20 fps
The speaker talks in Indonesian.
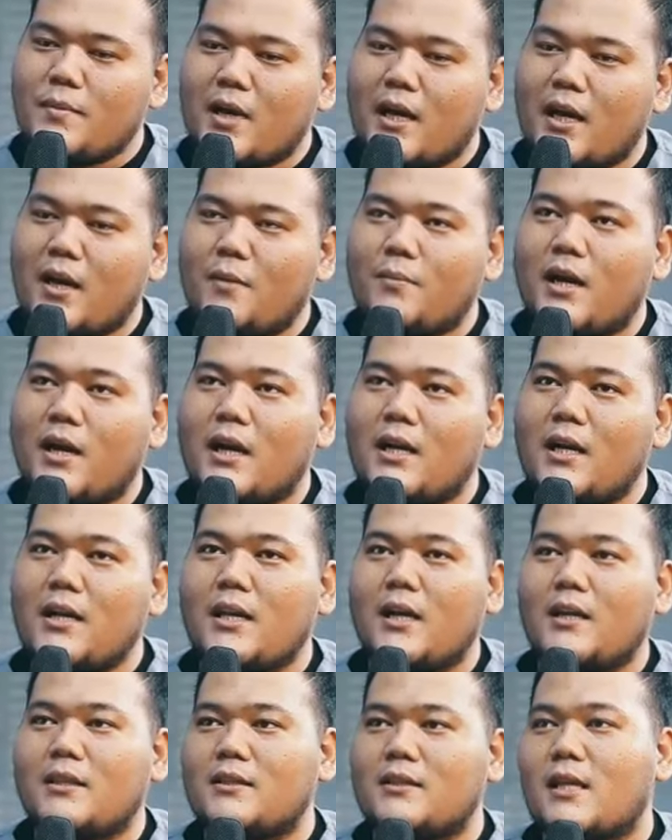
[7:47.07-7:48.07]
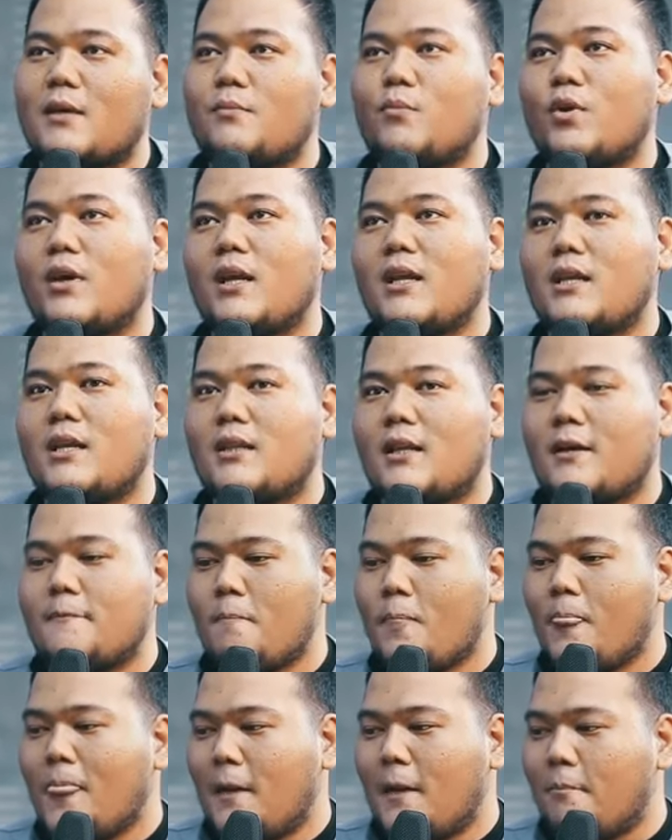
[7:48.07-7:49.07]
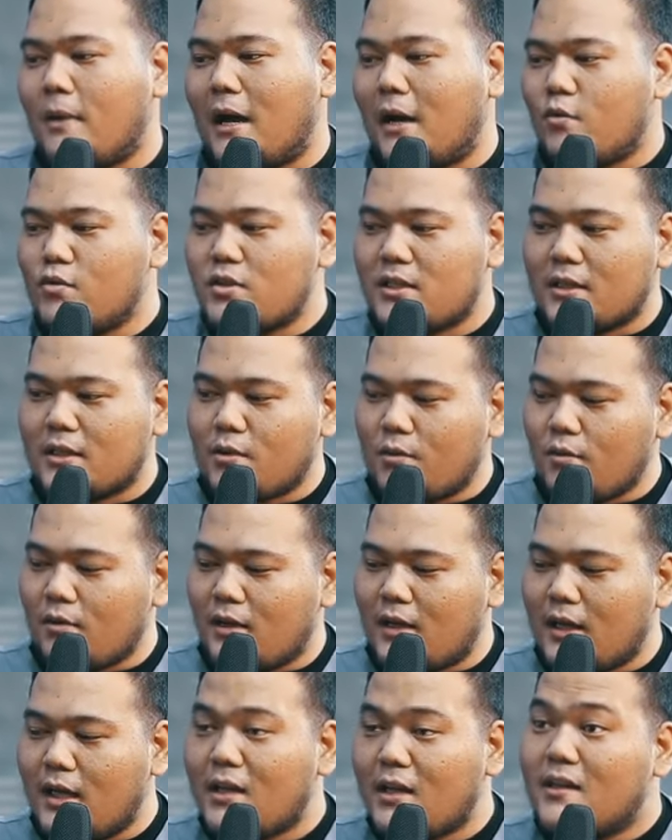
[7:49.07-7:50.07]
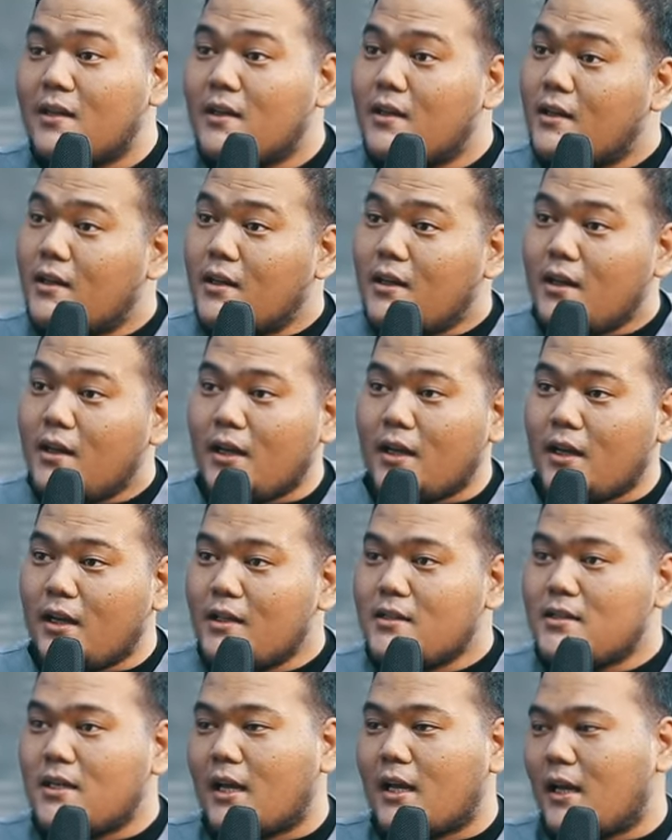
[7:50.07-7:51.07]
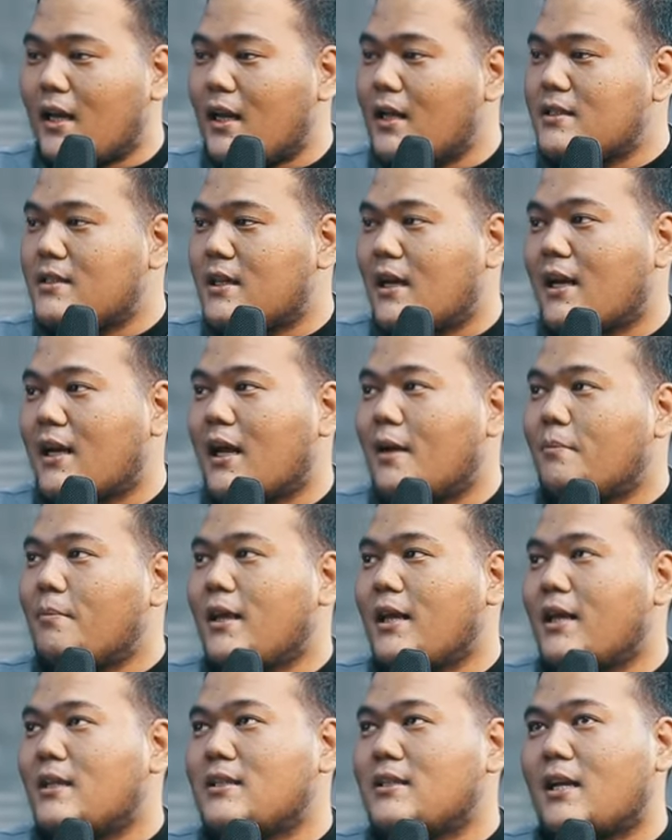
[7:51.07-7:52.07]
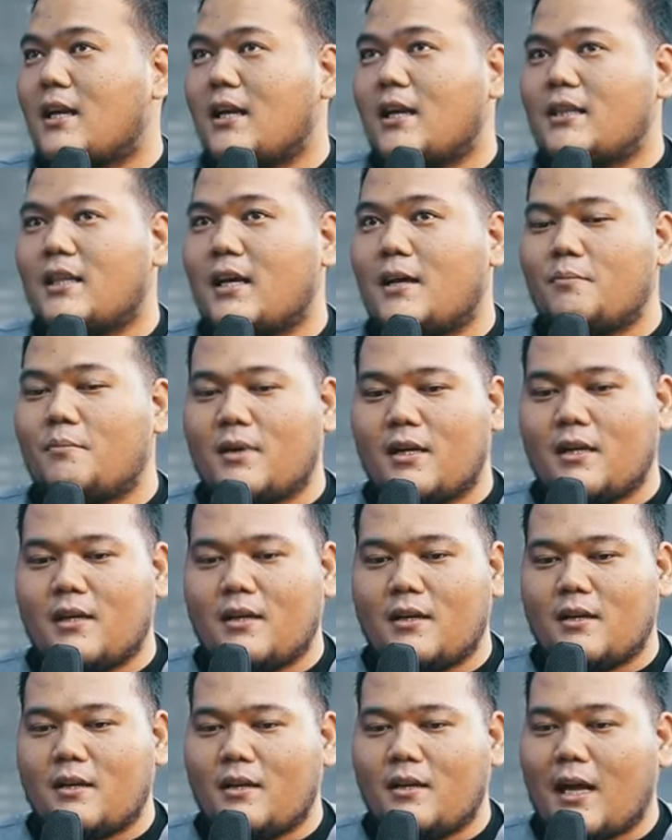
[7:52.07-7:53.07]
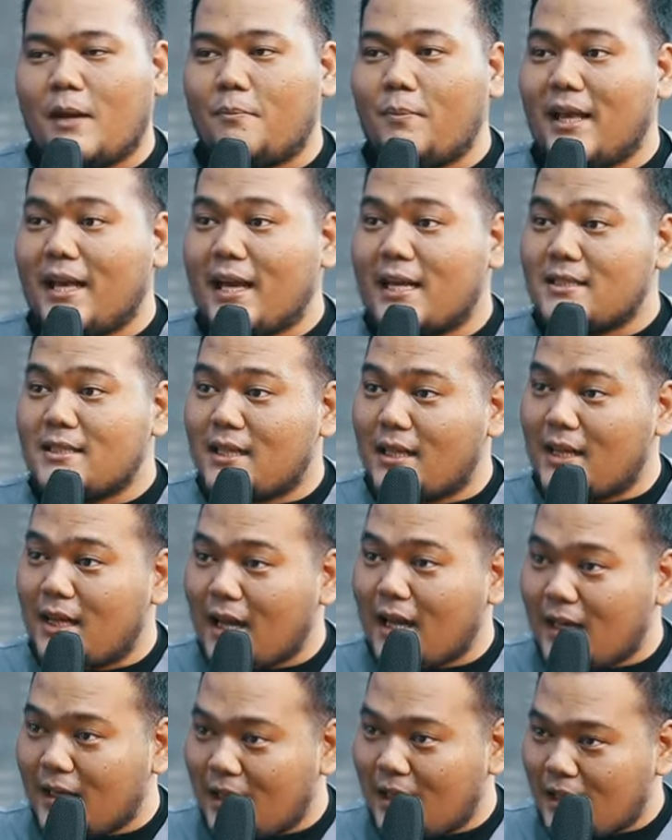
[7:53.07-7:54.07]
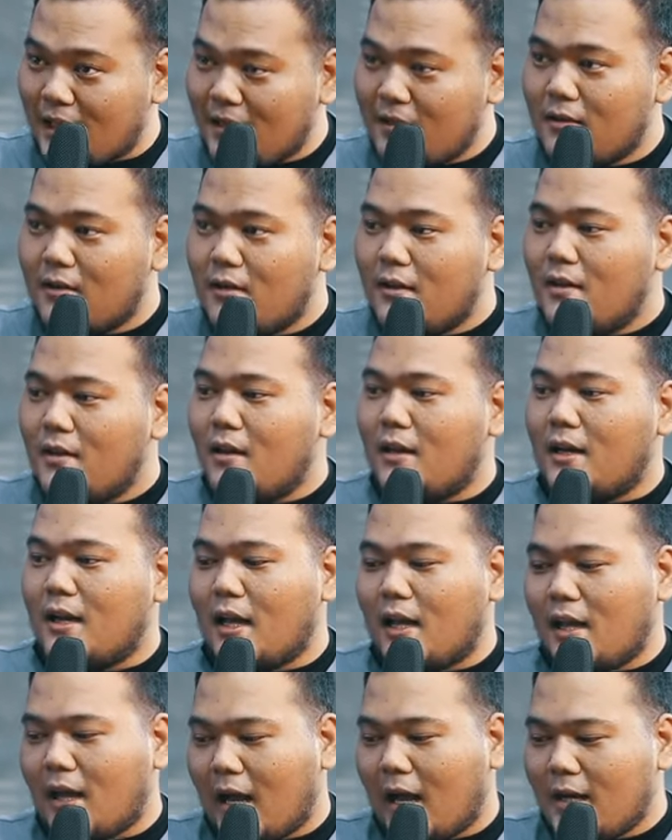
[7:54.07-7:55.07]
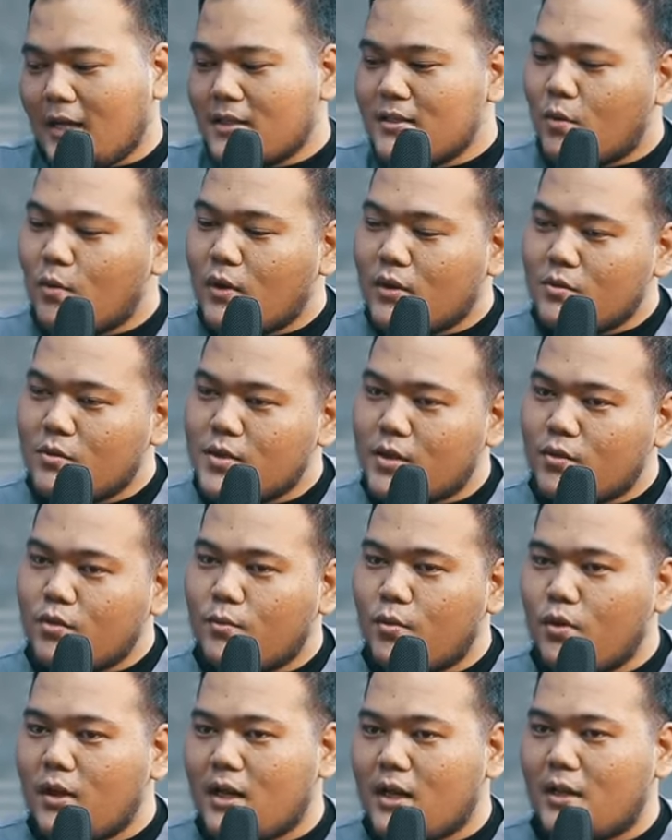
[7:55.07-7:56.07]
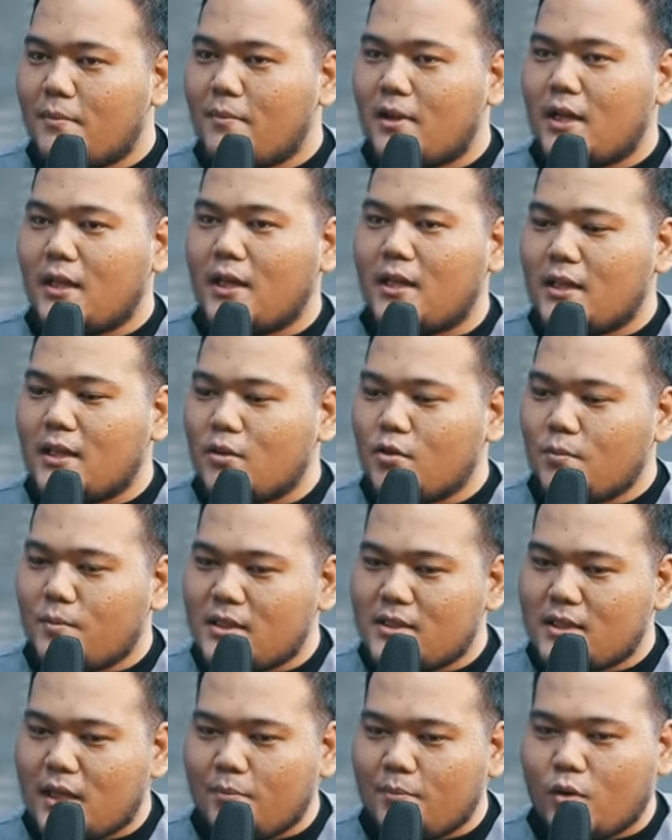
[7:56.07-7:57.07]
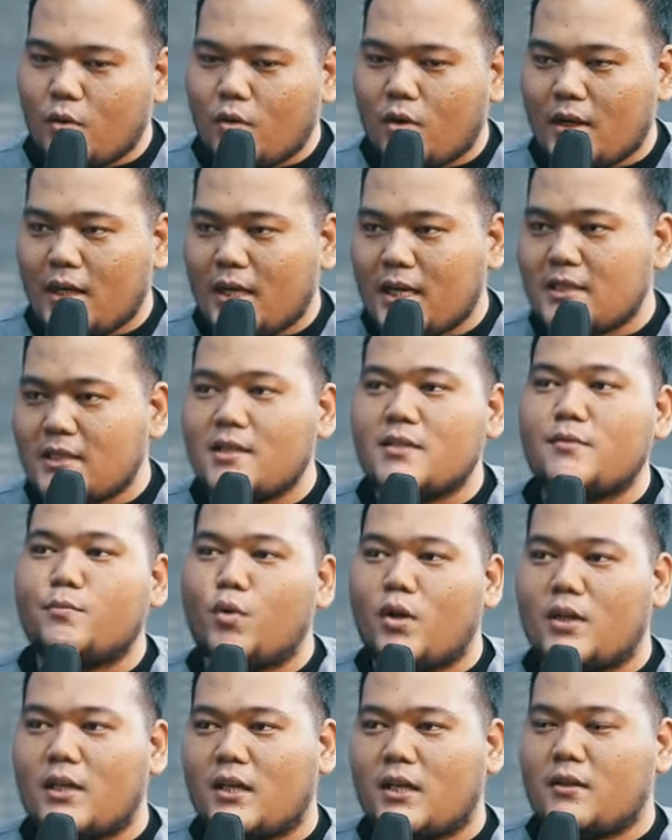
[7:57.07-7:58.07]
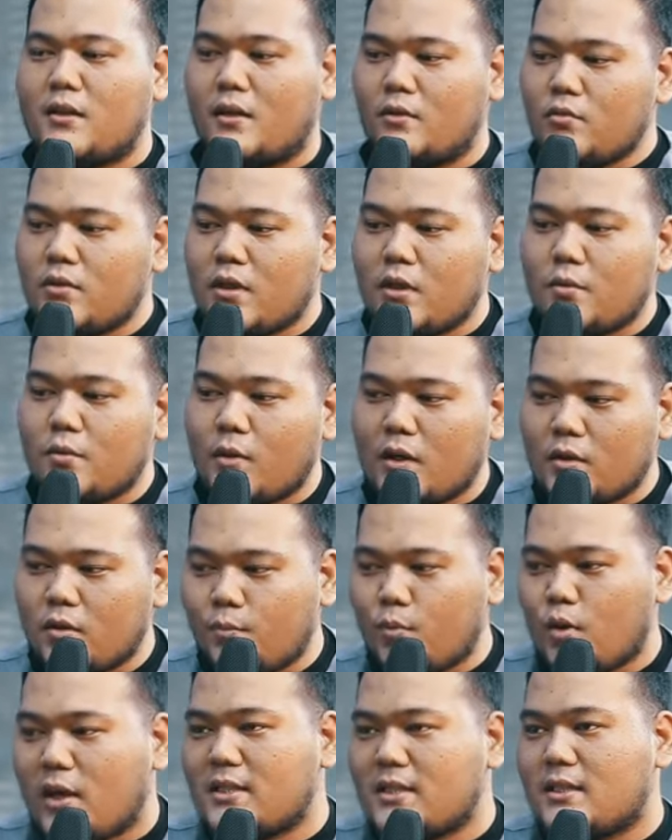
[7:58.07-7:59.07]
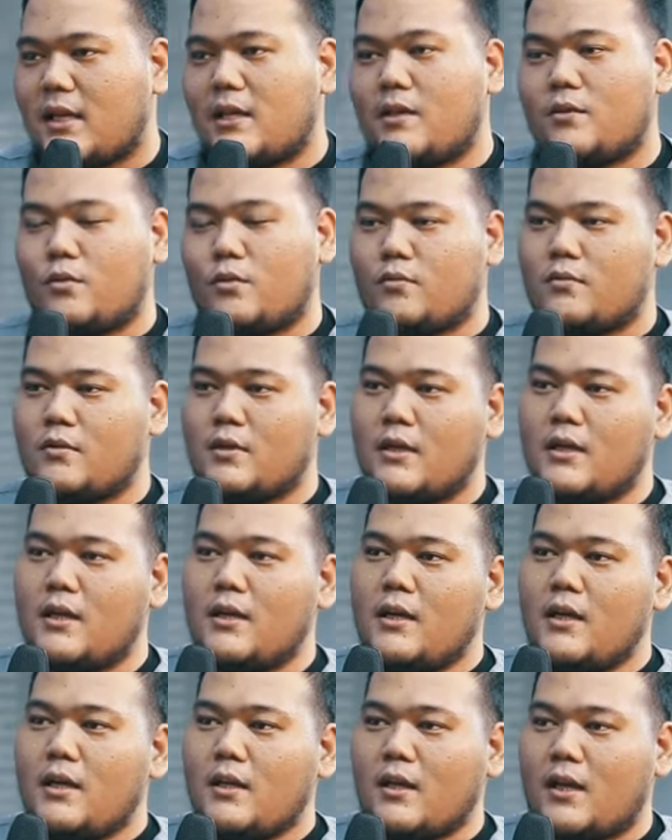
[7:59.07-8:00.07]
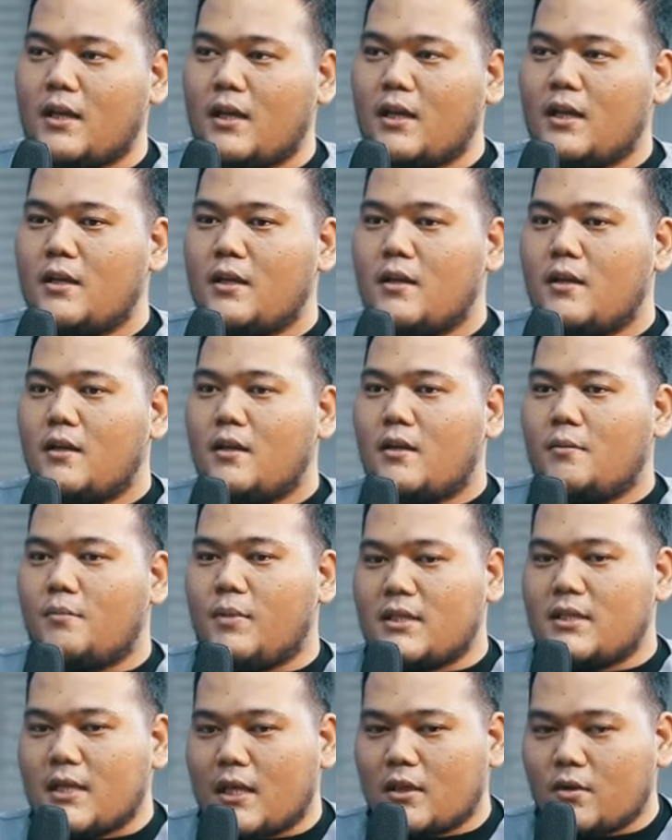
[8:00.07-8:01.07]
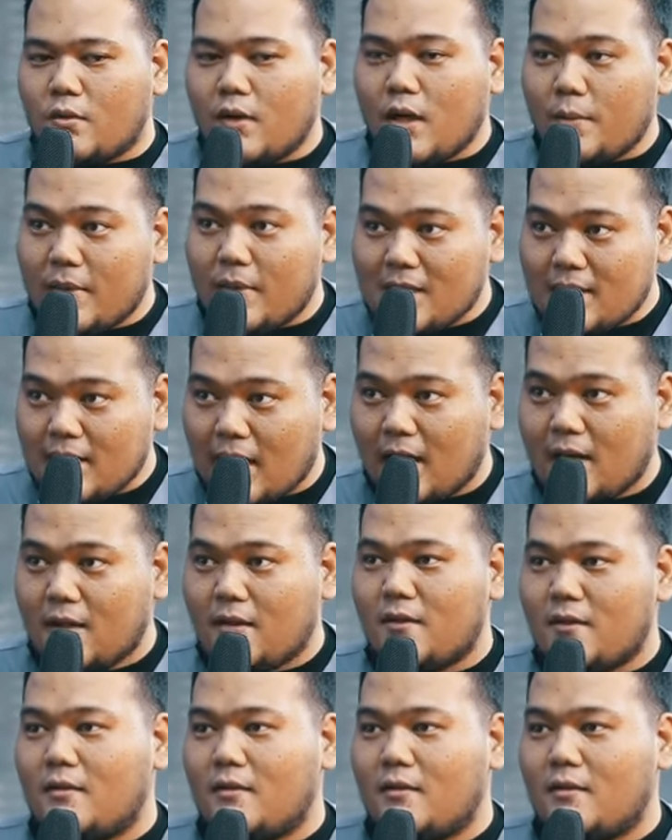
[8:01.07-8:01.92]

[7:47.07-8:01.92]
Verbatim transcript: makanan-makanan yang entah mungkin kita bagus atau enggak. Ini cara-cara apa ya? Cara kita mengaplikasikannya Nah, ada waktu satu bulan di mana kita itu bisa mengkoordinasi semuanya. Itu di waktu puasa itu. Jadi bisa atau enggak bisa.